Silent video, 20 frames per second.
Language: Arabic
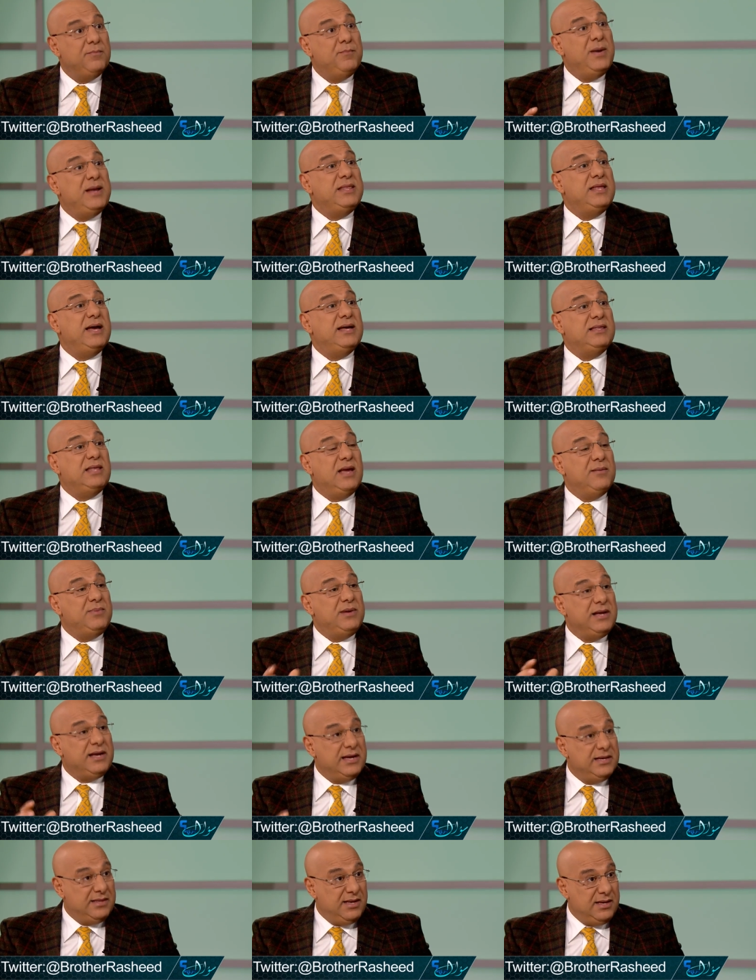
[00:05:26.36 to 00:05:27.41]
بدات
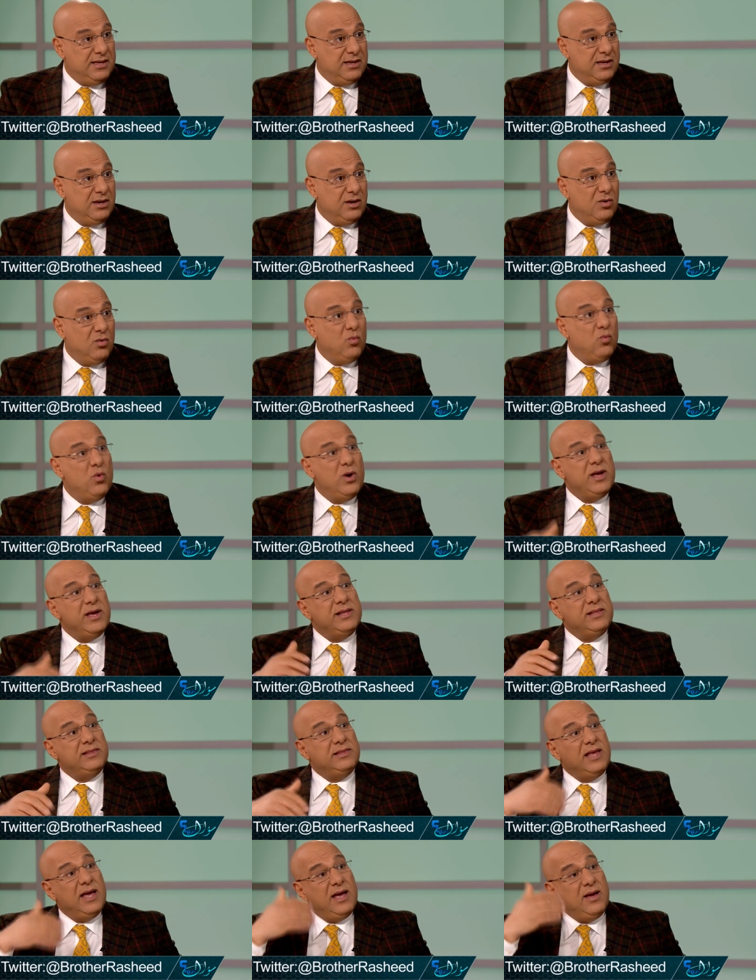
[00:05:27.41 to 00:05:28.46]
قبل كده
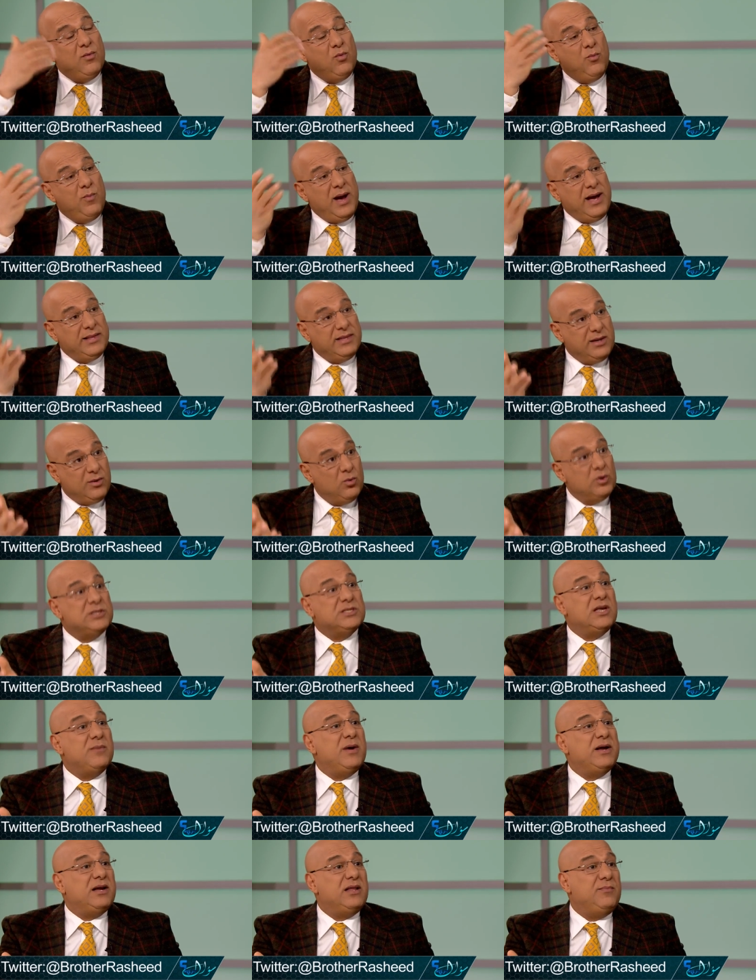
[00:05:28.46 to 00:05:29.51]
وانتهى وبعد
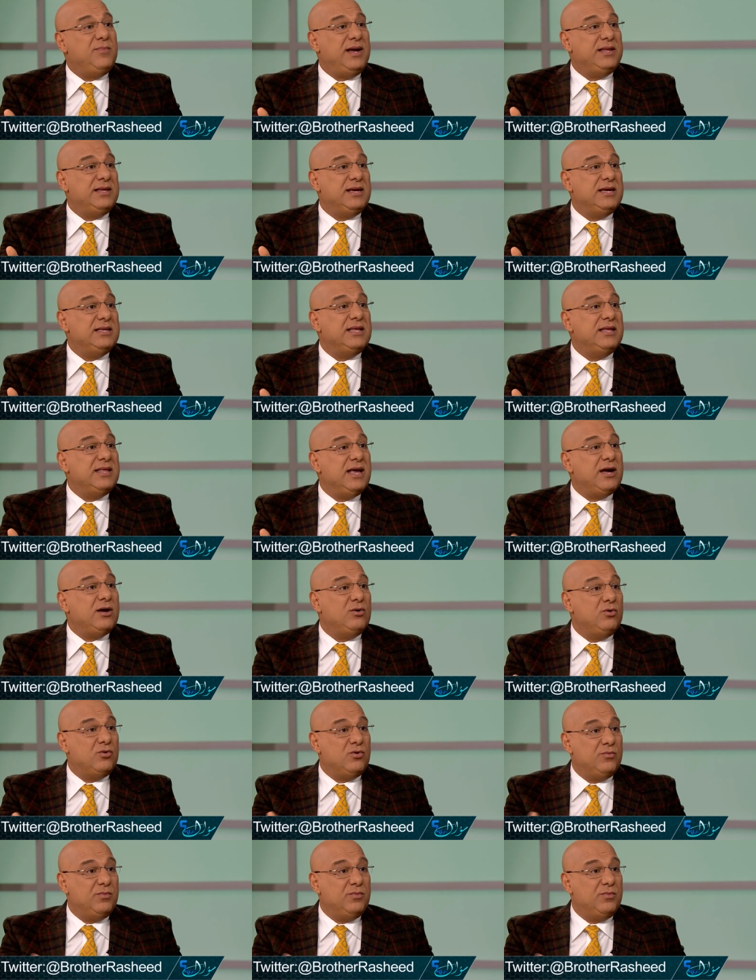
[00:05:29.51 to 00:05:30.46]
واستمرت بعد كده ممكن